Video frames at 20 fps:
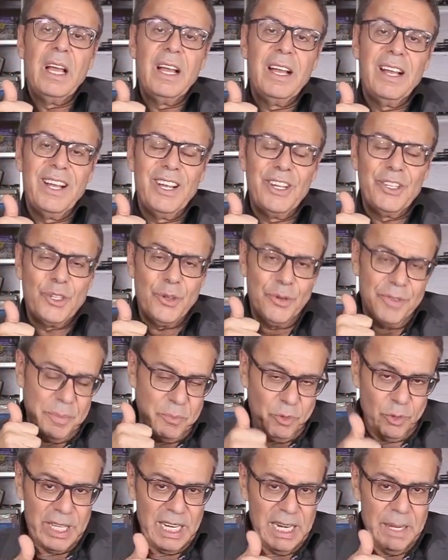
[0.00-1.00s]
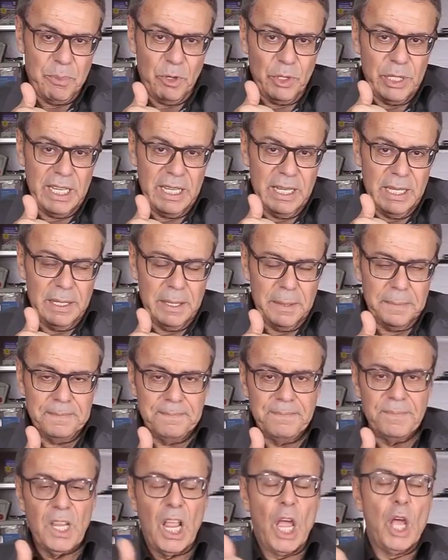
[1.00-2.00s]
Euh, je vais monter les protéines.
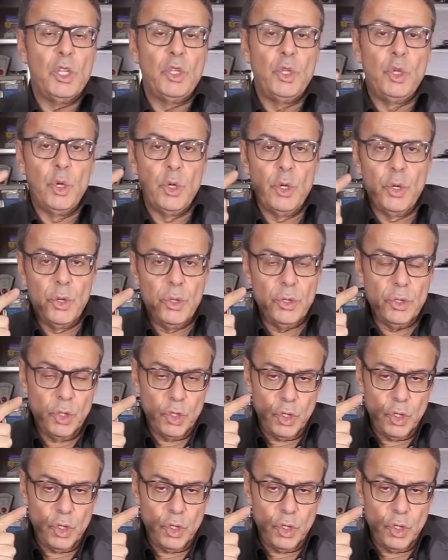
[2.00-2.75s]
2.